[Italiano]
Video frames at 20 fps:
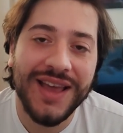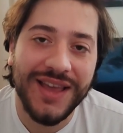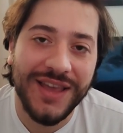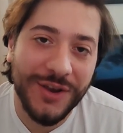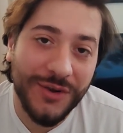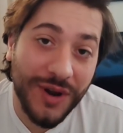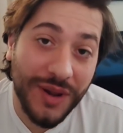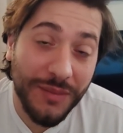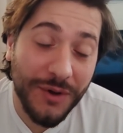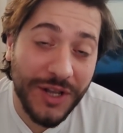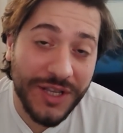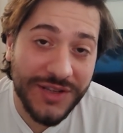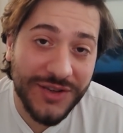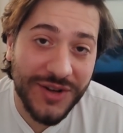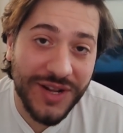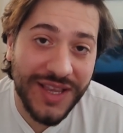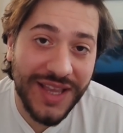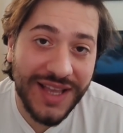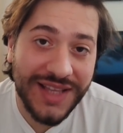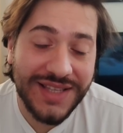in
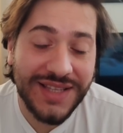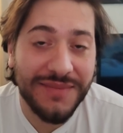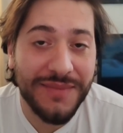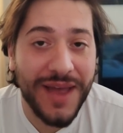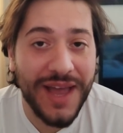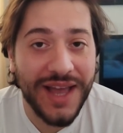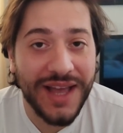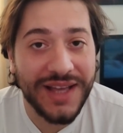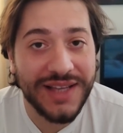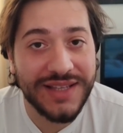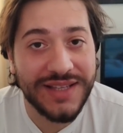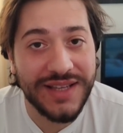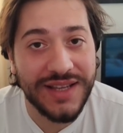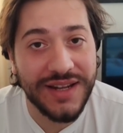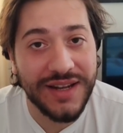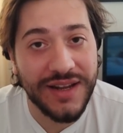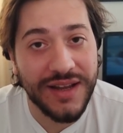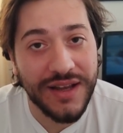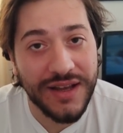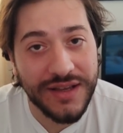collaborazione da S
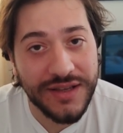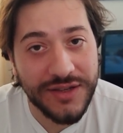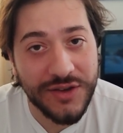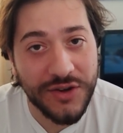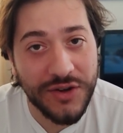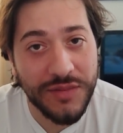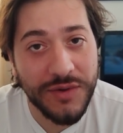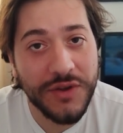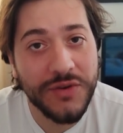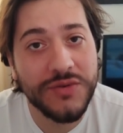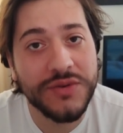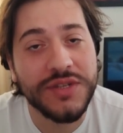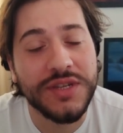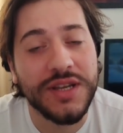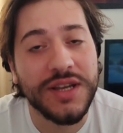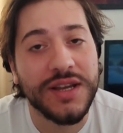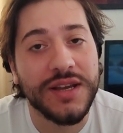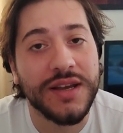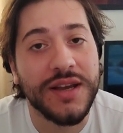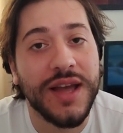Magazine, Sony
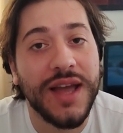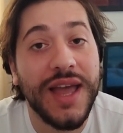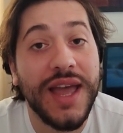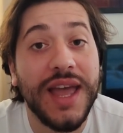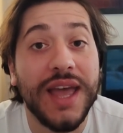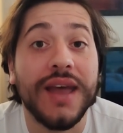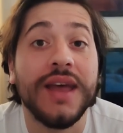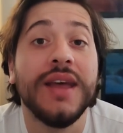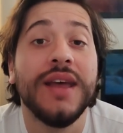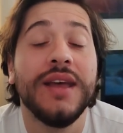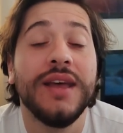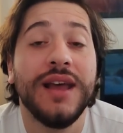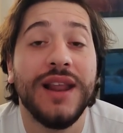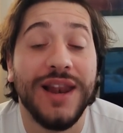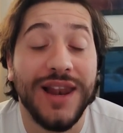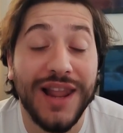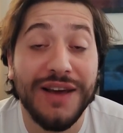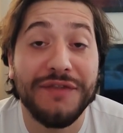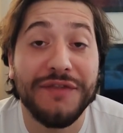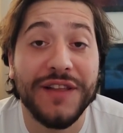Music e
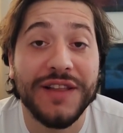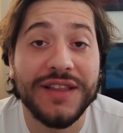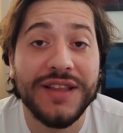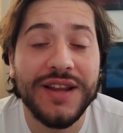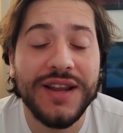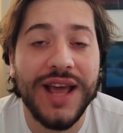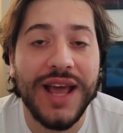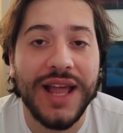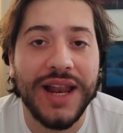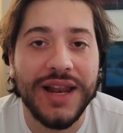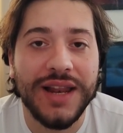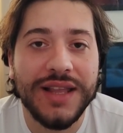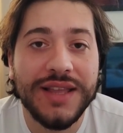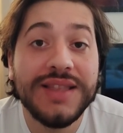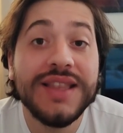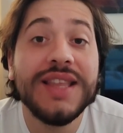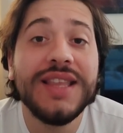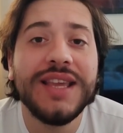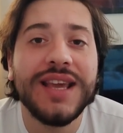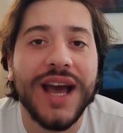la Feltrinelli
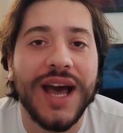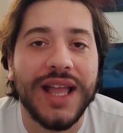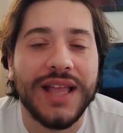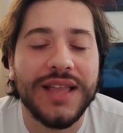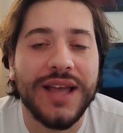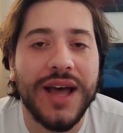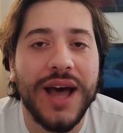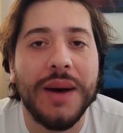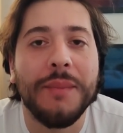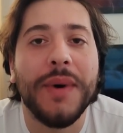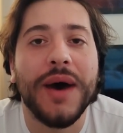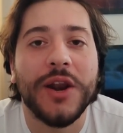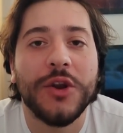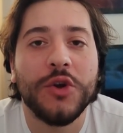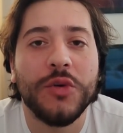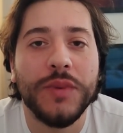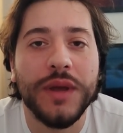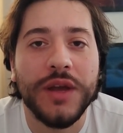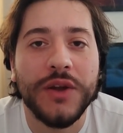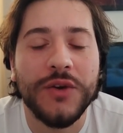dedicata a
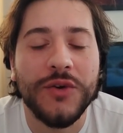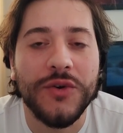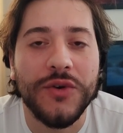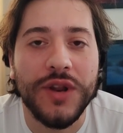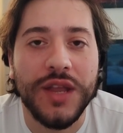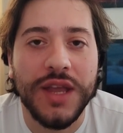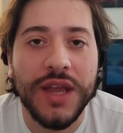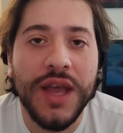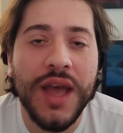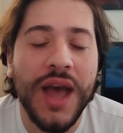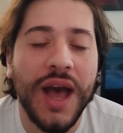Marco Mengoni,